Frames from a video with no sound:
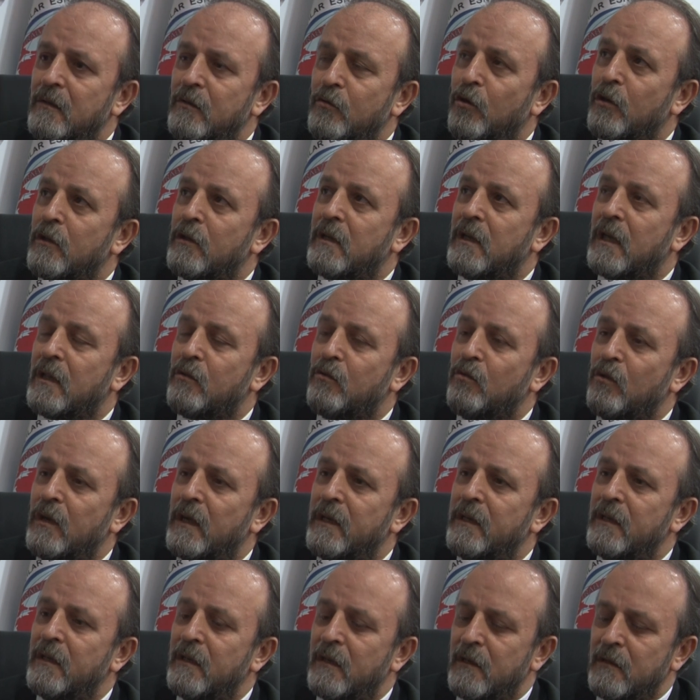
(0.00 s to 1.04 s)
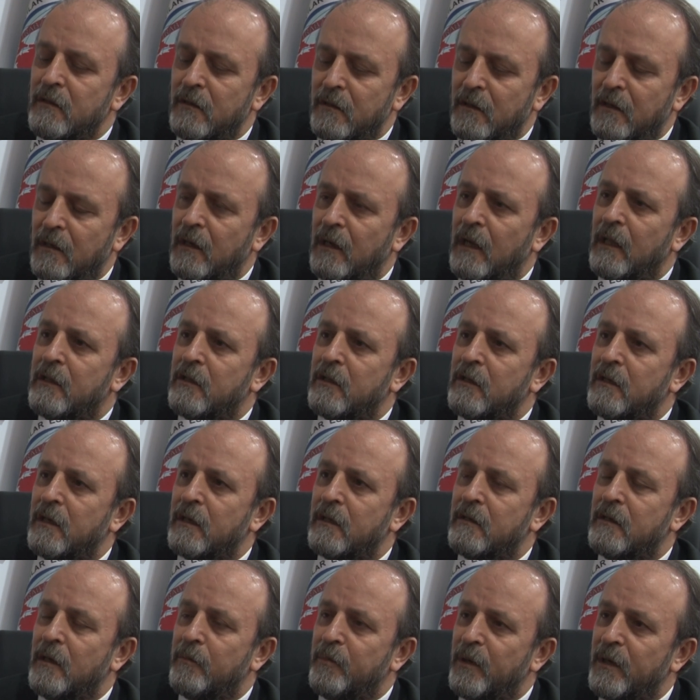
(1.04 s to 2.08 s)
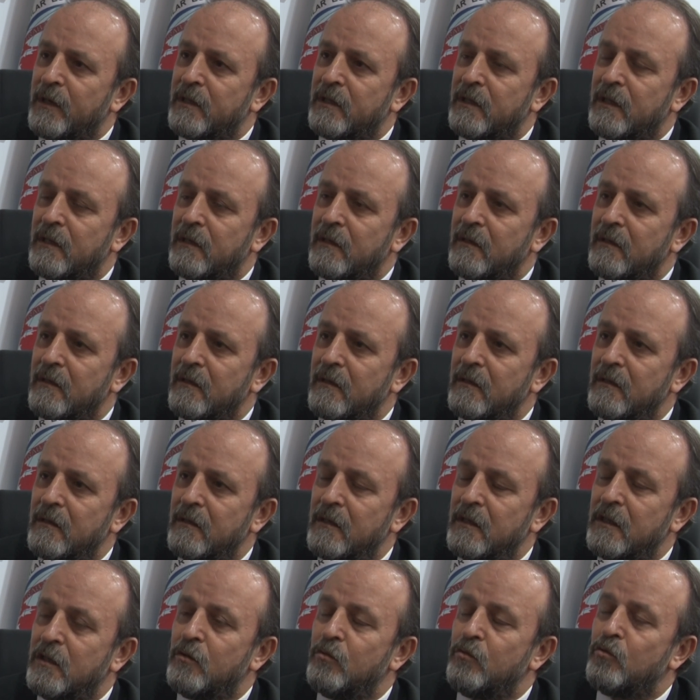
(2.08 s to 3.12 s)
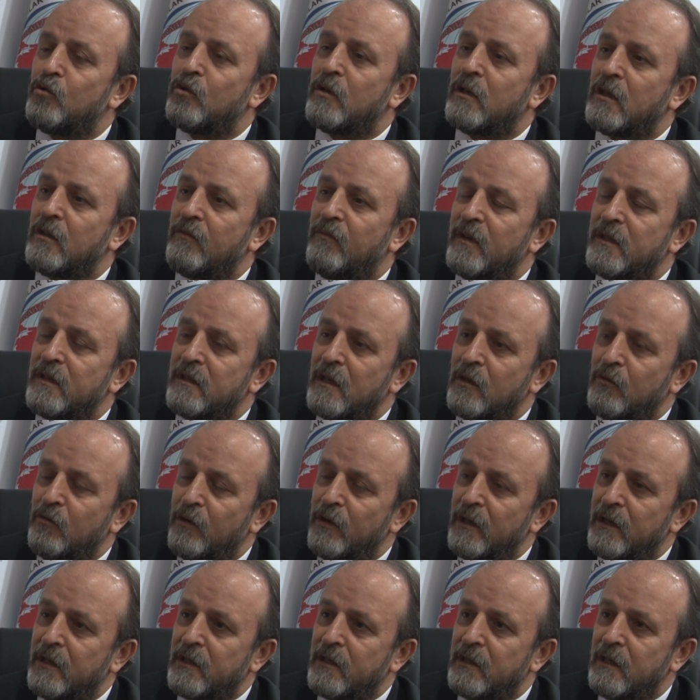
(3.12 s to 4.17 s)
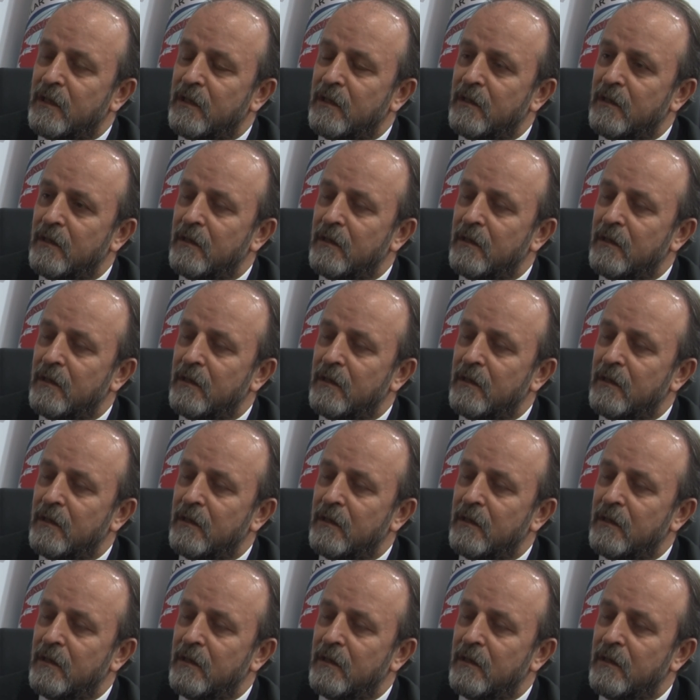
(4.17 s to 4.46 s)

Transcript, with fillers: Dört katlı olan yeri altı kat yaparsan, iki üç kat fazla koyarsan